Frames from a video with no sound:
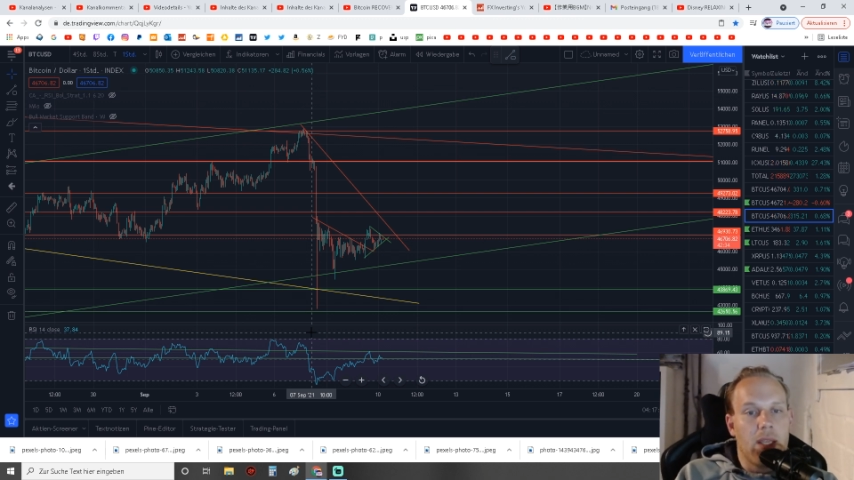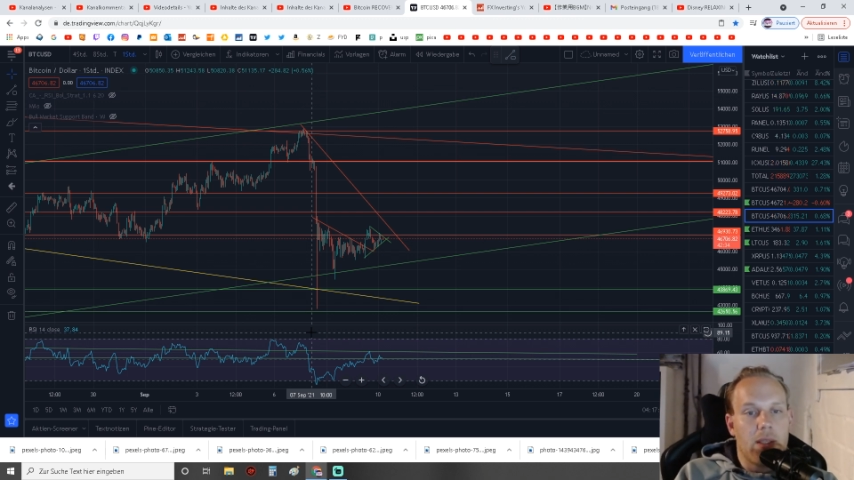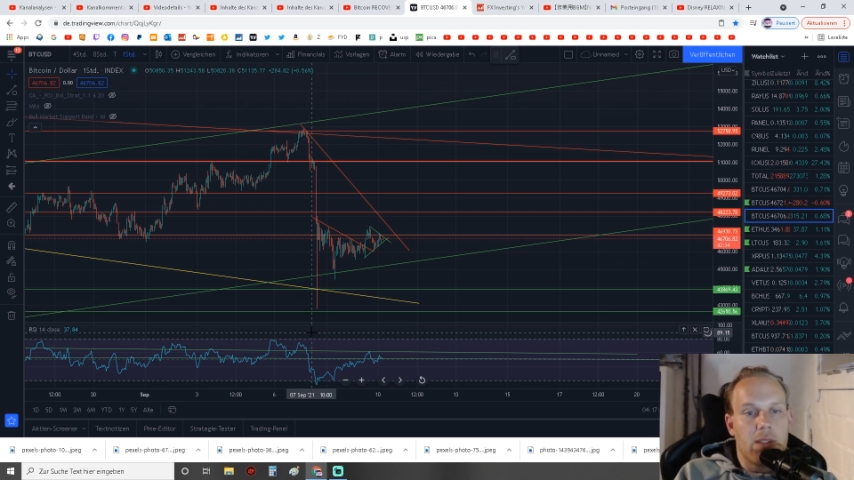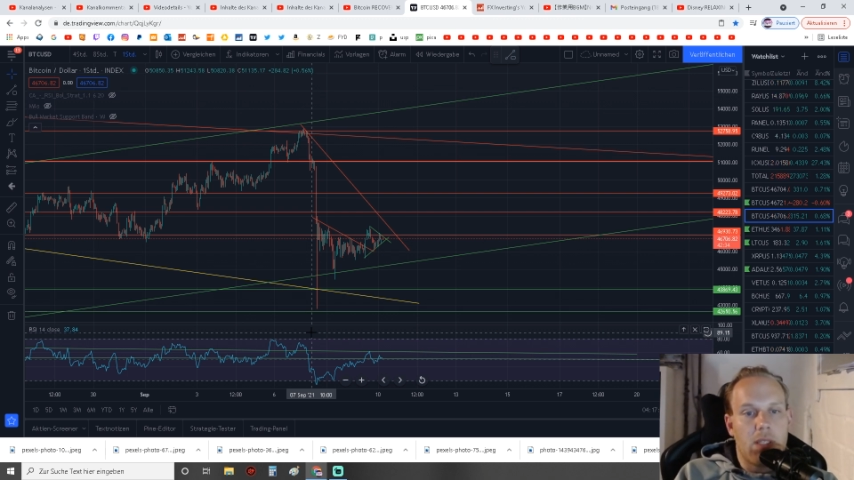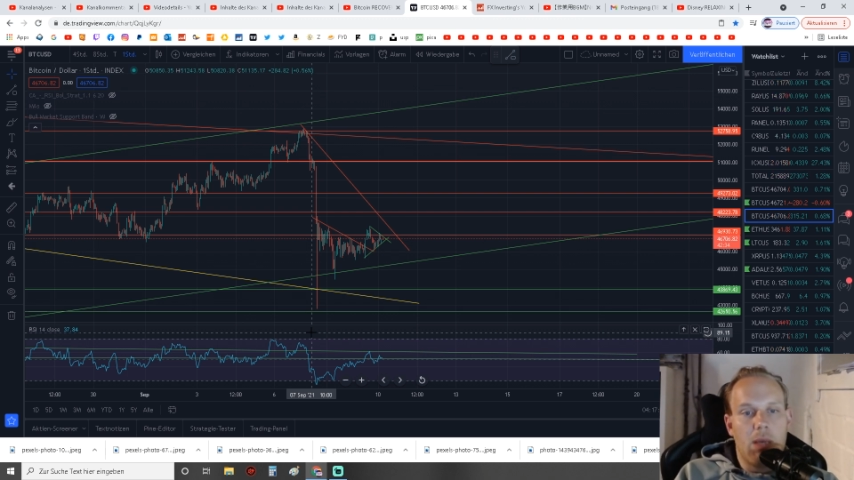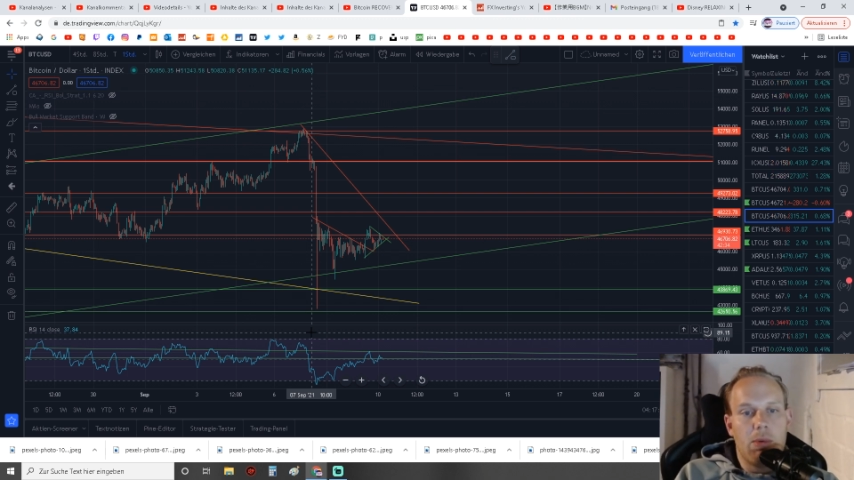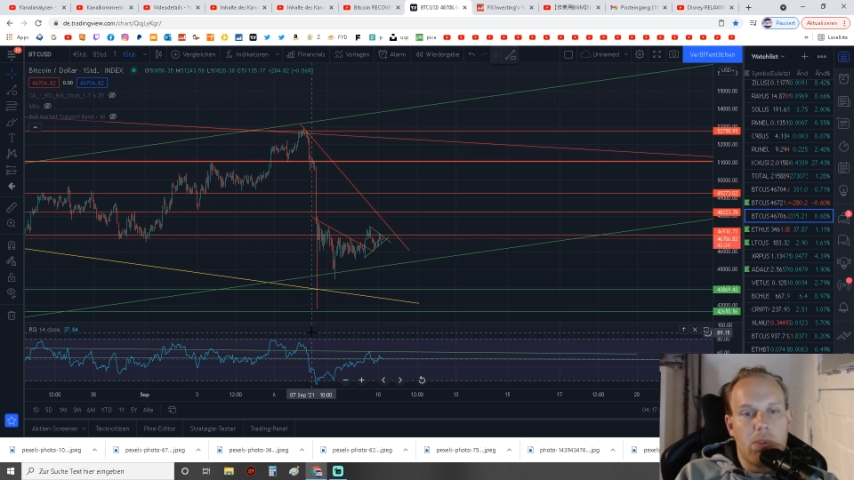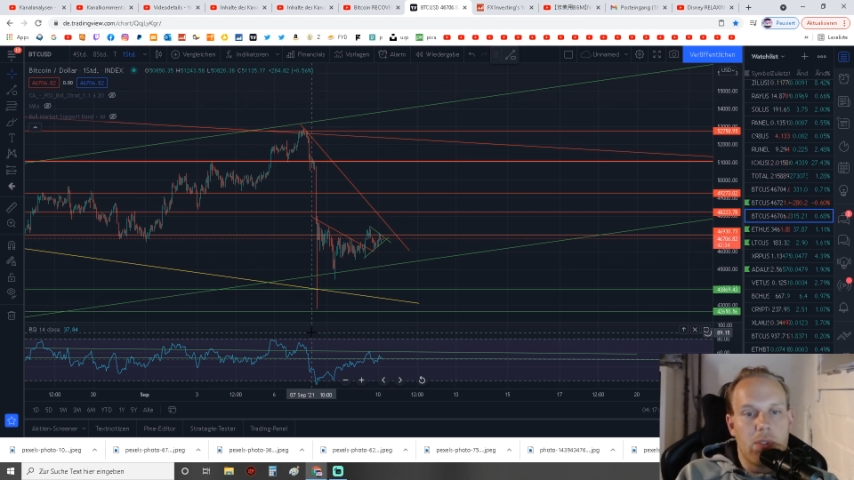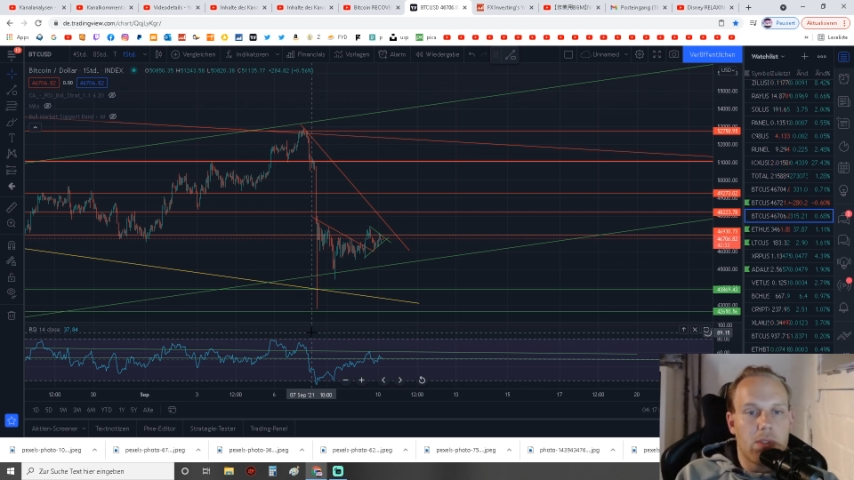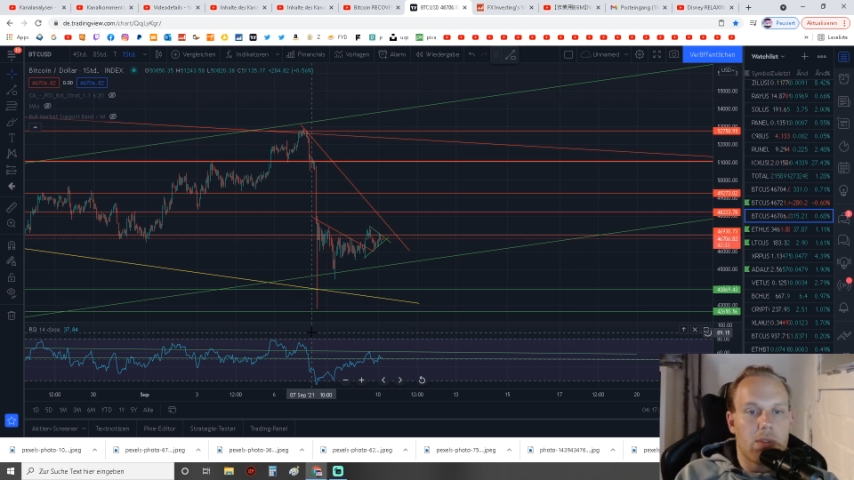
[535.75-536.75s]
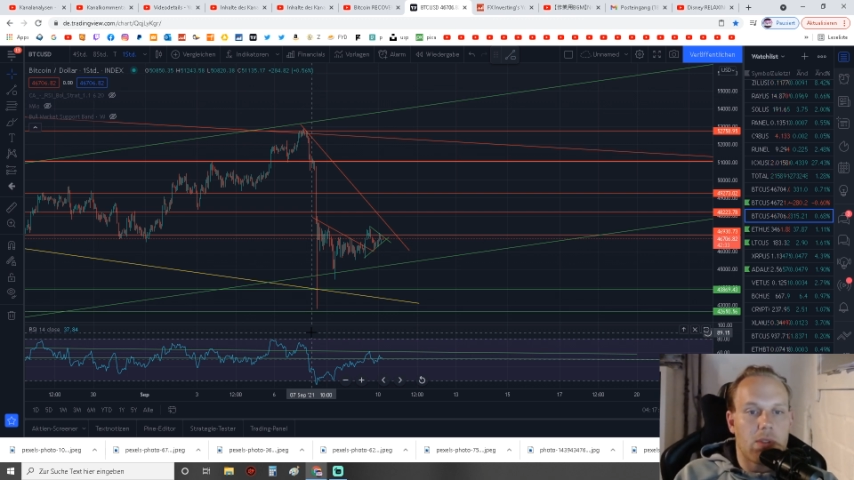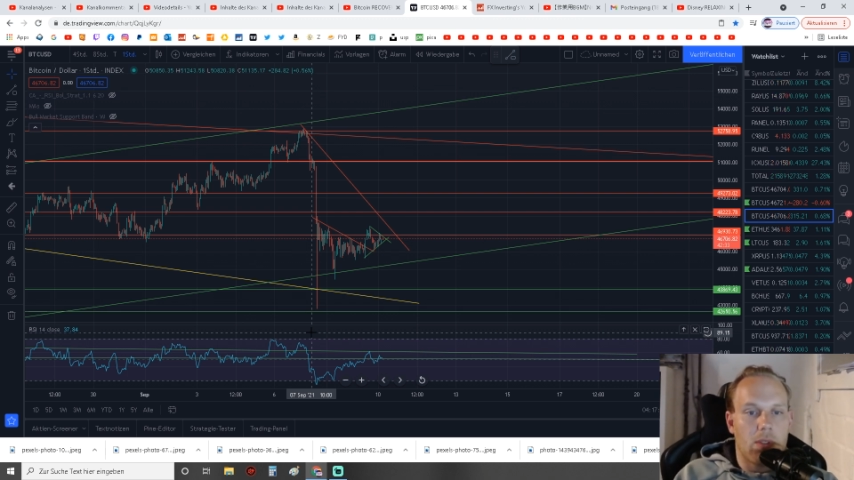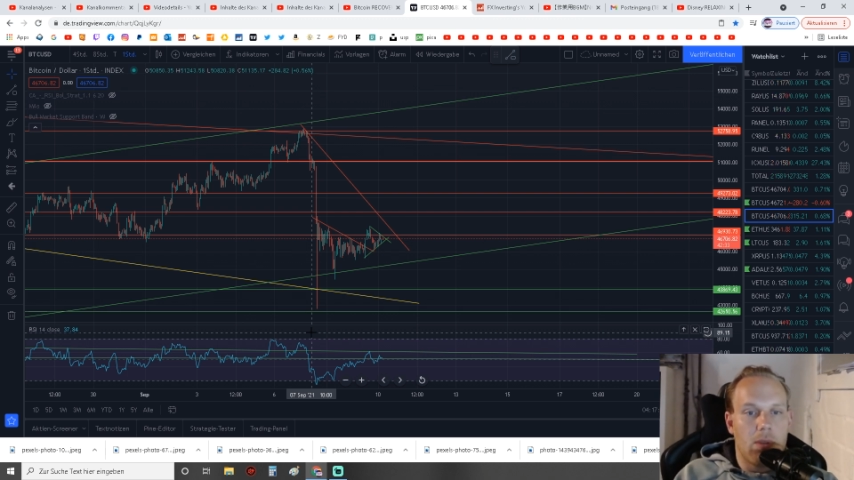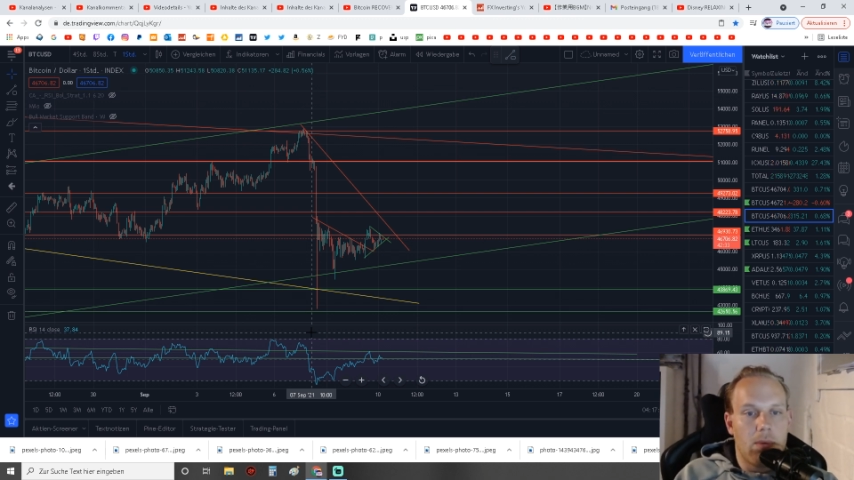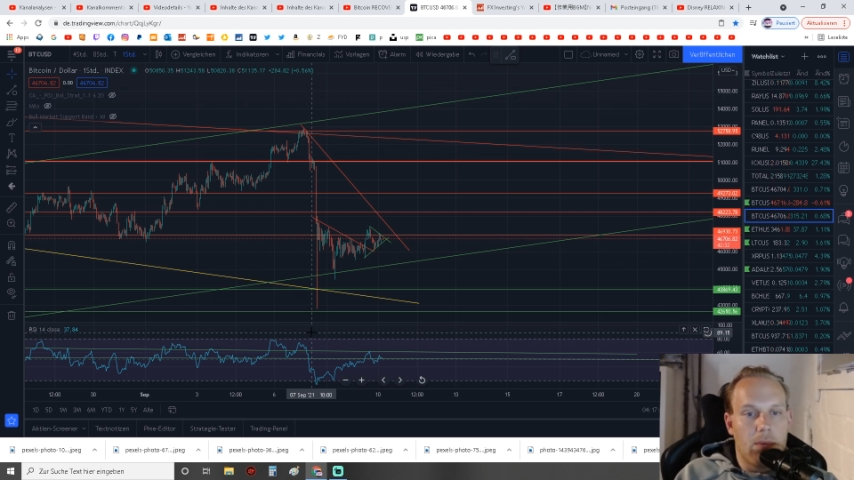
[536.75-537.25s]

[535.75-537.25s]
Ich habe euch gesagt,